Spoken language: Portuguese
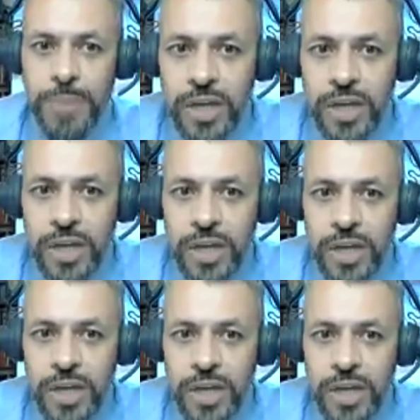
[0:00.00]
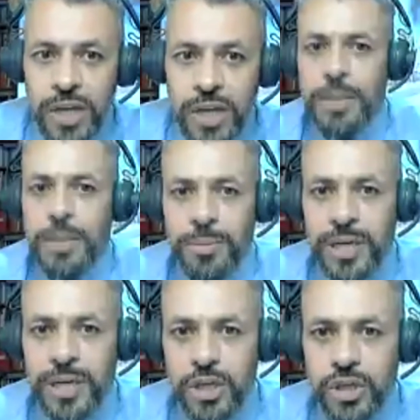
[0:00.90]
ele é investigador
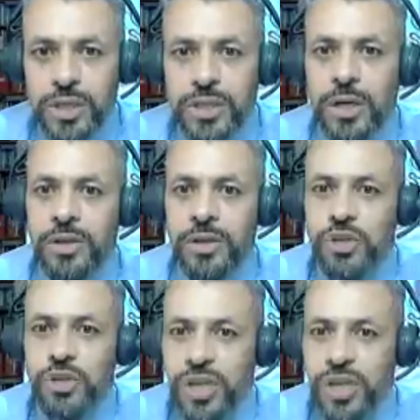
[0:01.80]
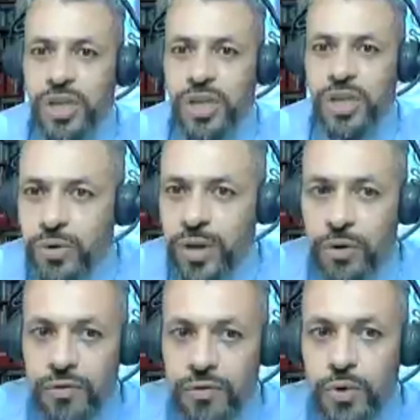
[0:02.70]
de, com várias contribuições,
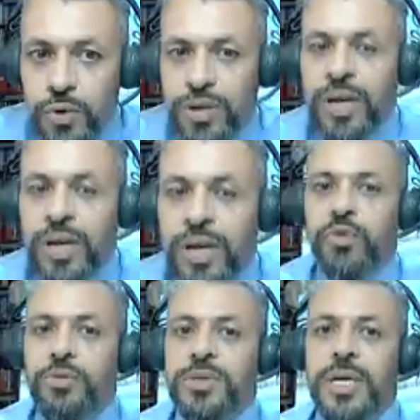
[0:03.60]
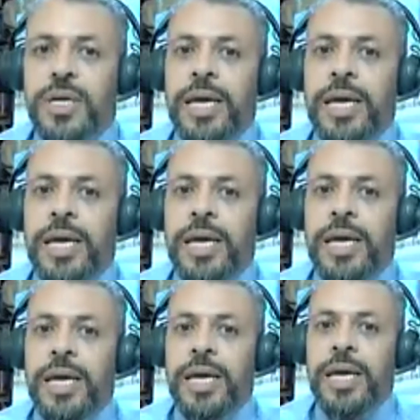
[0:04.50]
importantes publicações sobre a
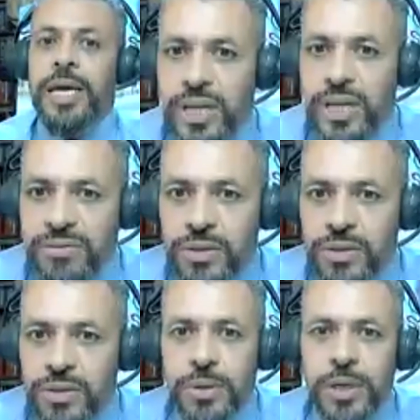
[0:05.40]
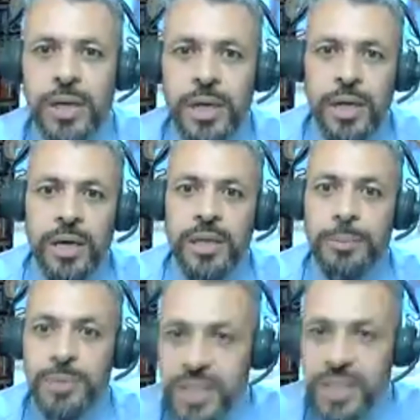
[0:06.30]
trajetória de grupos né,
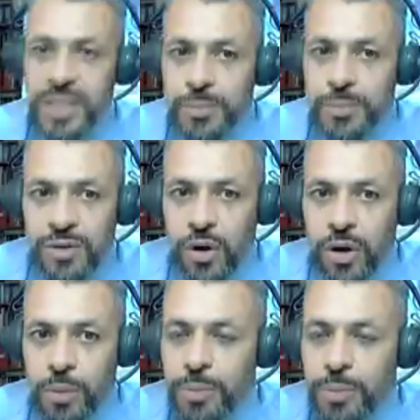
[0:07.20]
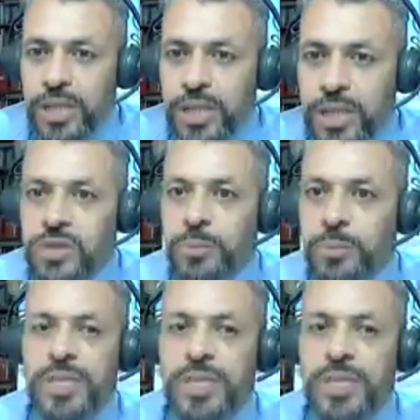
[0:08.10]
em Mali, Burkina Faso,